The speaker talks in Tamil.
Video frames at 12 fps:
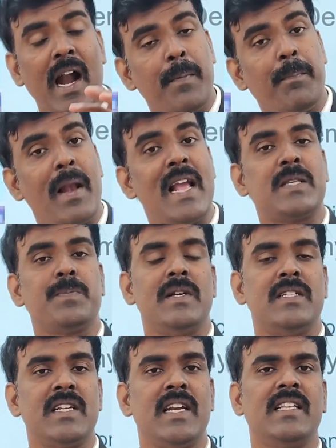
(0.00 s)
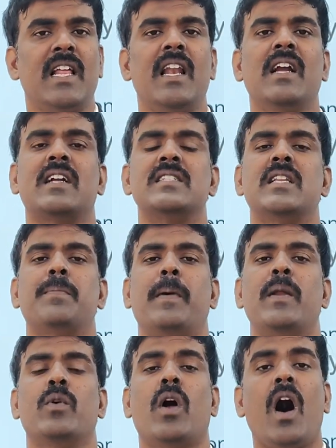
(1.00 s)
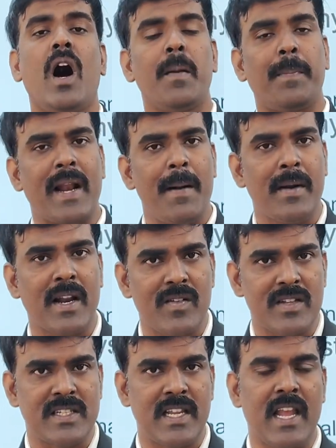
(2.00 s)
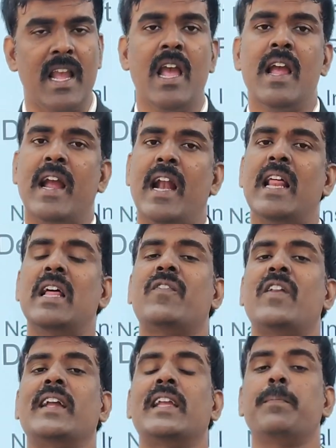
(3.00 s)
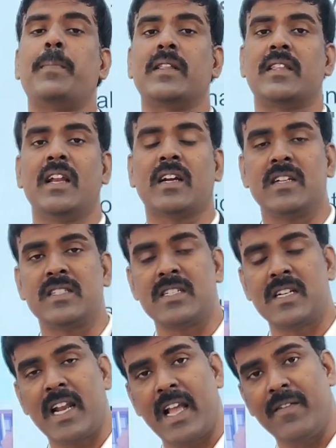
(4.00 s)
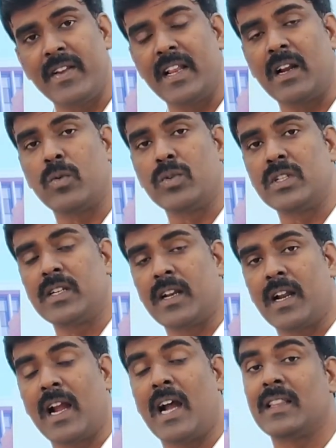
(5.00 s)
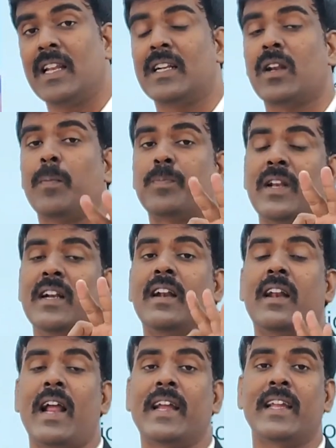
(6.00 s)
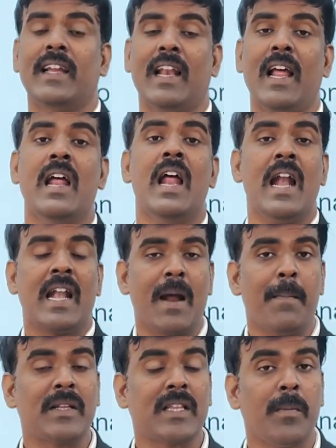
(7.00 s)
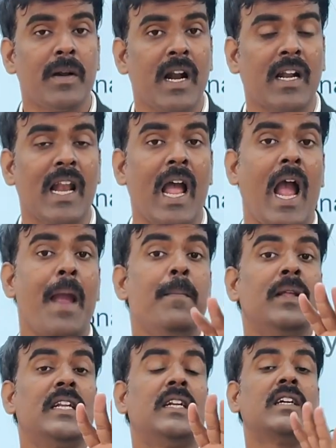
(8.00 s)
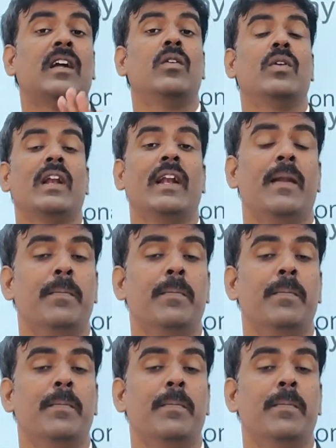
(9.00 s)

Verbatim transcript: அண்ட் பிளேஸ்மெண்ட்ஸு இதெல்லாம் கன்சிடர் பண்ணி ஒரு ஆறு பேராமீட்டர் வச்சு என்ன ரேங்கிங் பார்த்தீங்கன்னா கன்சிஸ்டண்ட்டாக எவ்ரி இயராக கொடுத்துட்டுருக்காங்க அதில் டாப் த்ரீ ஹண்ட்ரட் ரேங்கிங்கில் நம்ம தமிழ்நாட்டில் ஐம்பத்தெட்டு கல்லூரிகள்